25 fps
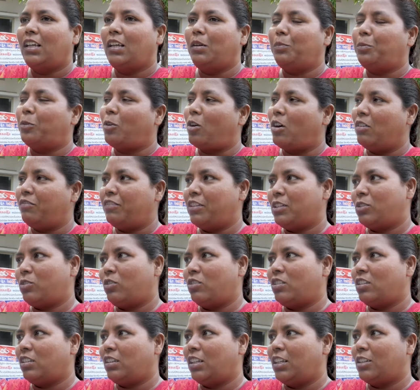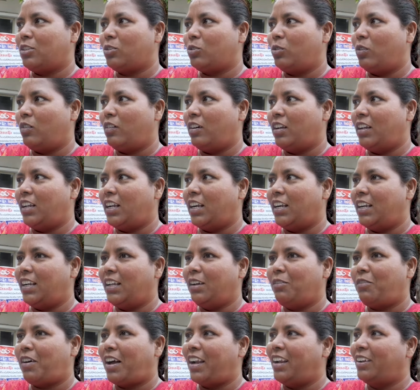ఇప్పుడు ఆఫీస్కి వచ్చి తీసుకోవాలి
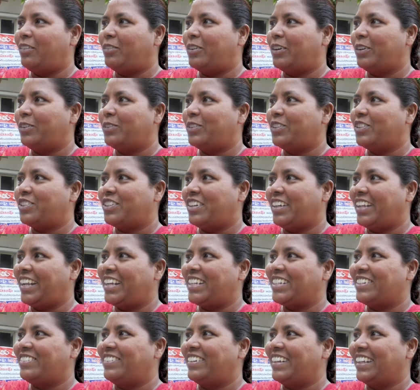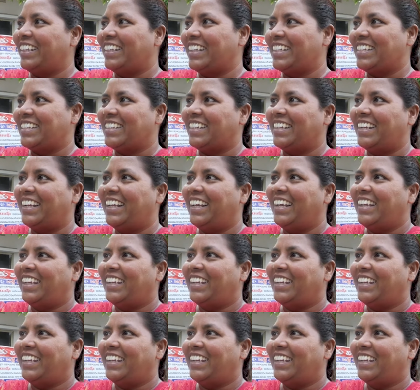అంటే వాళ్ళకి కూడా కొంచెం టెన్షన్ ఉంటుంది కదా సార్